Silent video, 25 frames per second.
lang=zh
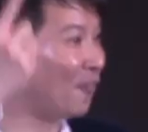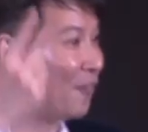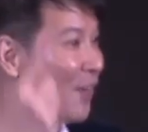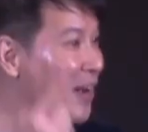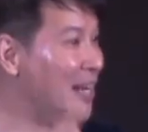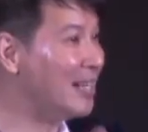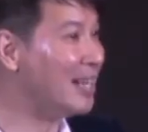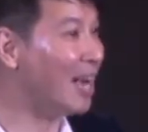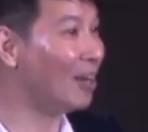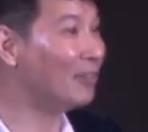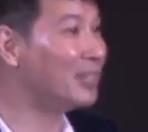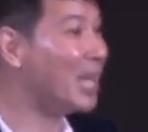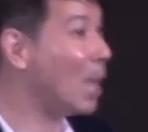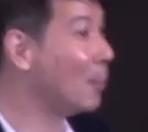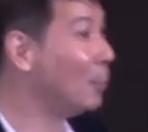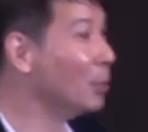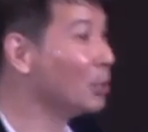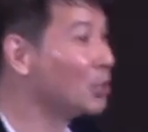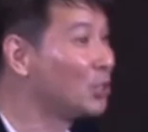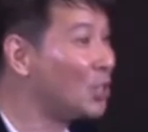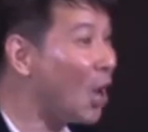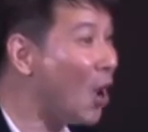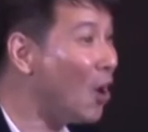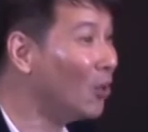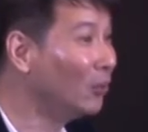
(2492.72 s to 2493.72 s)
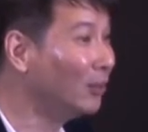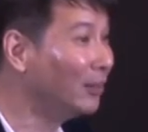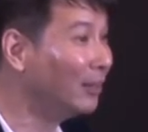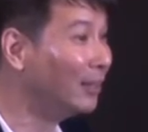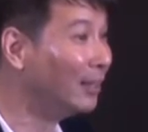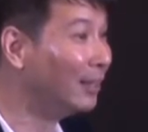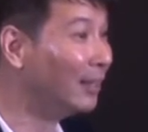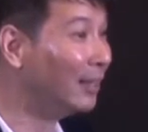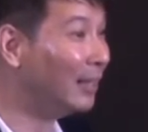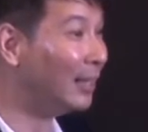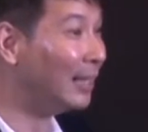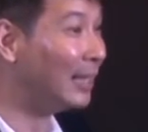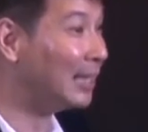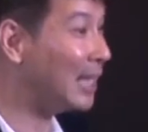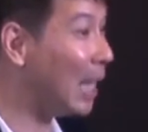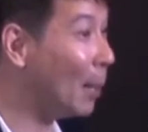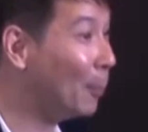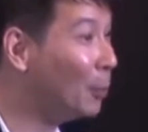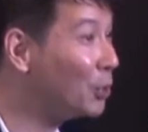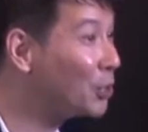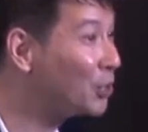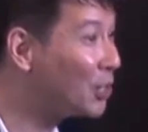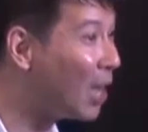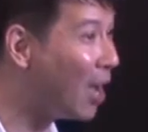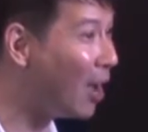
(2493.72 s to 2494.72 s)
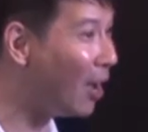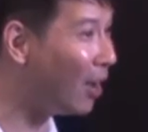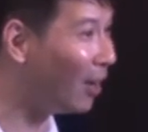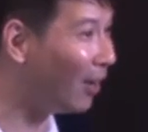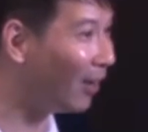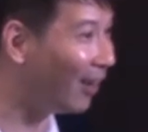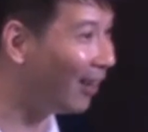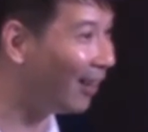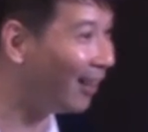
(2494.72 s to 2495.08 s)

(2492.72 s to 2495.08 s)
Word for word: 上的飞鸟也不种，也不收。